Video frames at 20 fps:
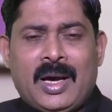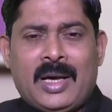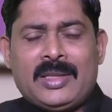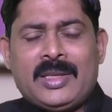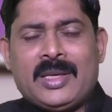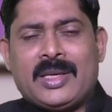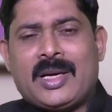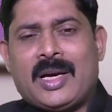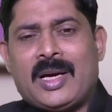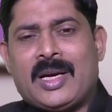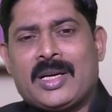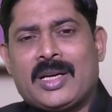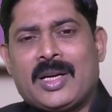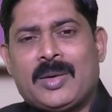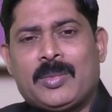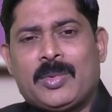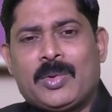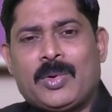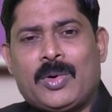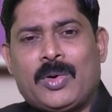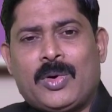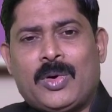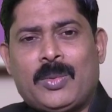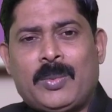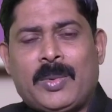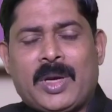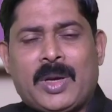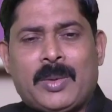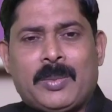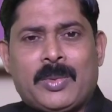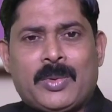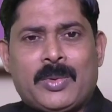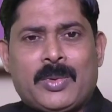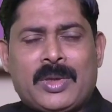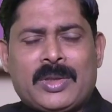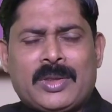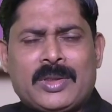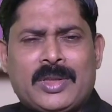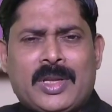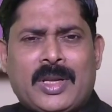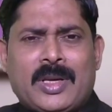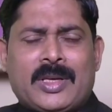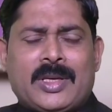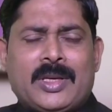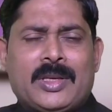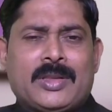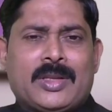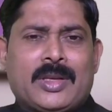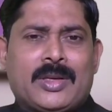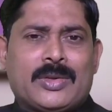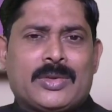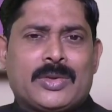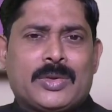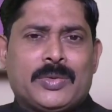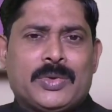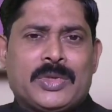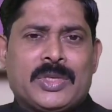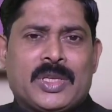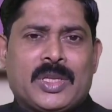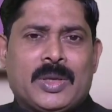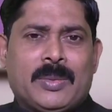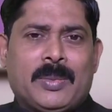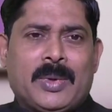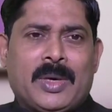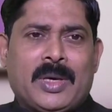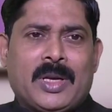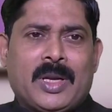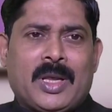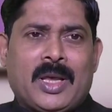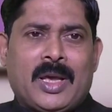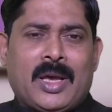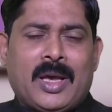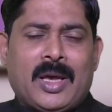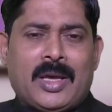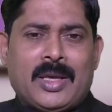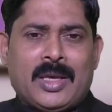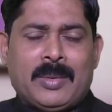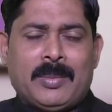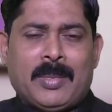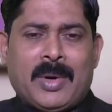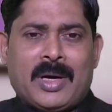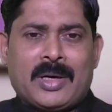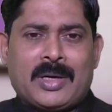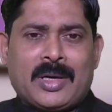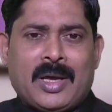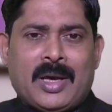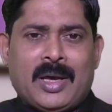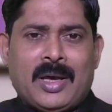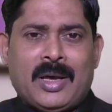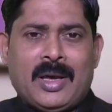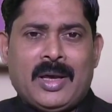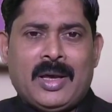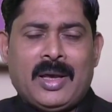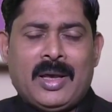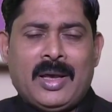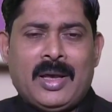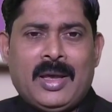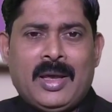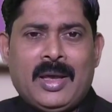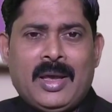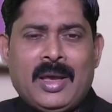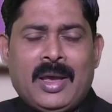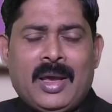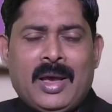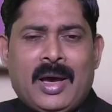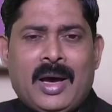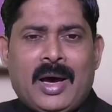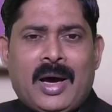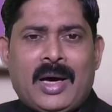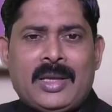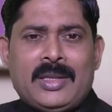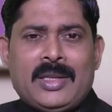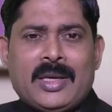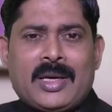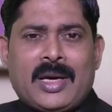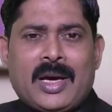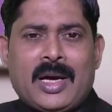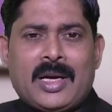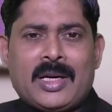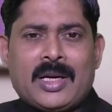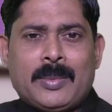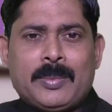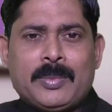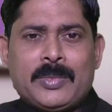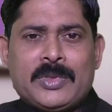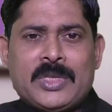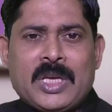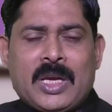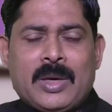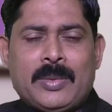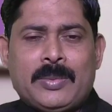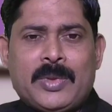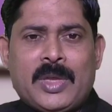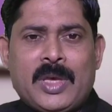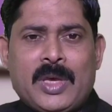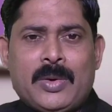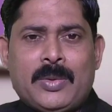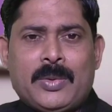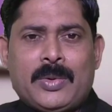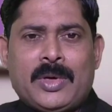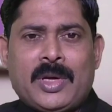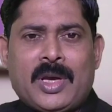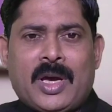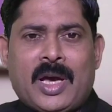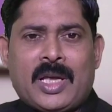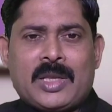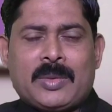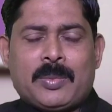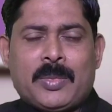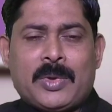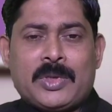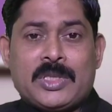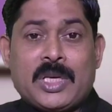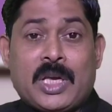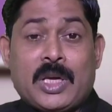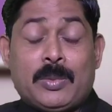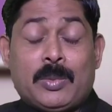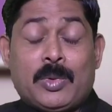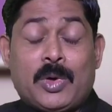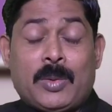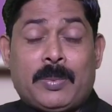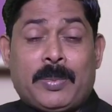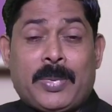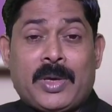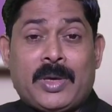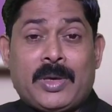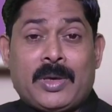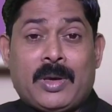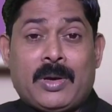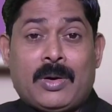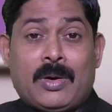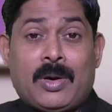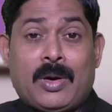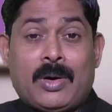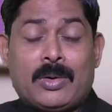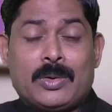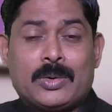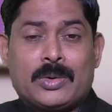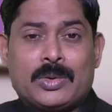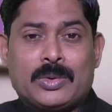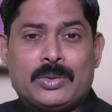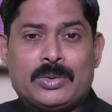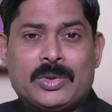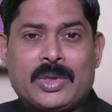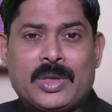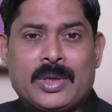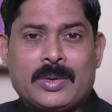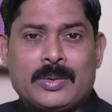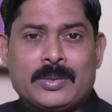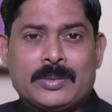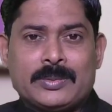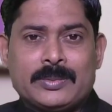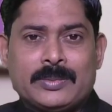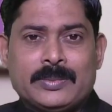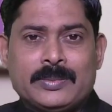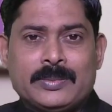ఆదికాండములో మనము అందరికీ తెలుసు విషదమైన ఈ మాట ఆదికాండం జలం దేవుని ఆత్మ జలములపై అల్లాడుచుండెను